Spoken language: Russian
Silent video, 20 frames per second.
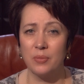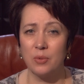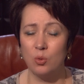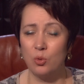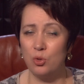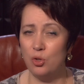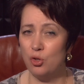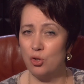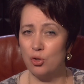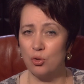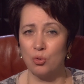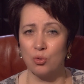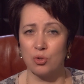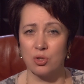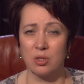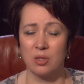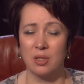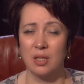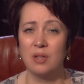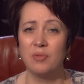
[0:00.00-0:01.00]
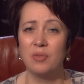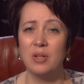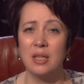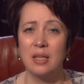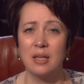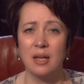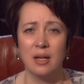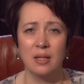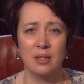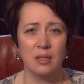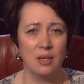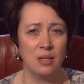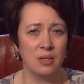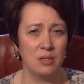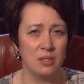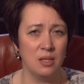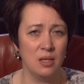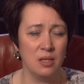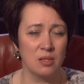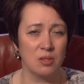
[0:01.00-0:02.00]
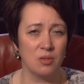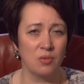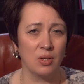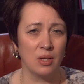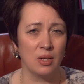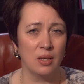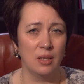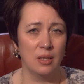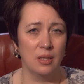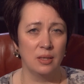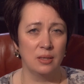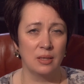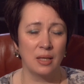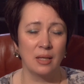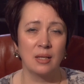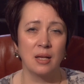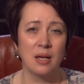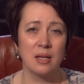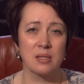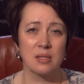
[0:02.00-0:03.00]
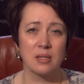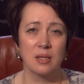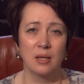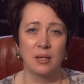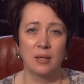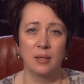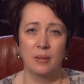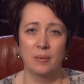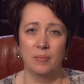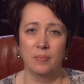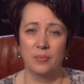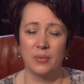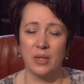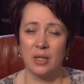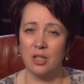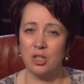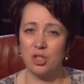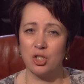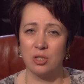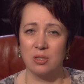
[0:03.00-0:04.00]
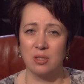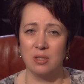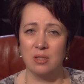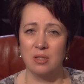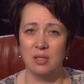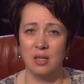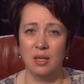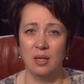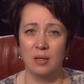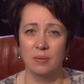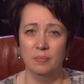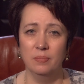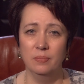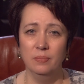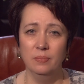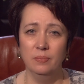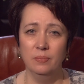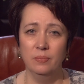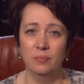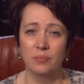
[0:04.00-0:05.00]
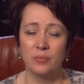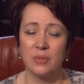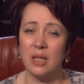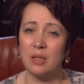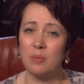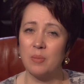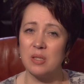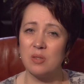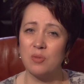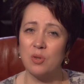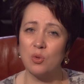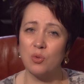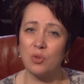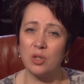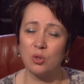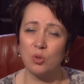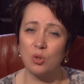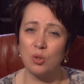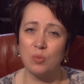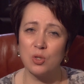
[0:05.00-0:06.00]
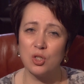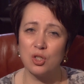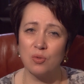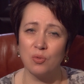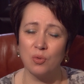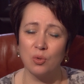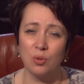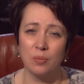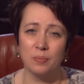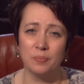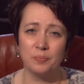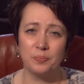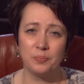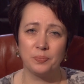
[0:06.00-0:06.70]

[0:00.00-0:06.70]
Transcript: уничтожил, их влияние, их действия на нас, на наших детей, на атмосферу, в которой мы живем,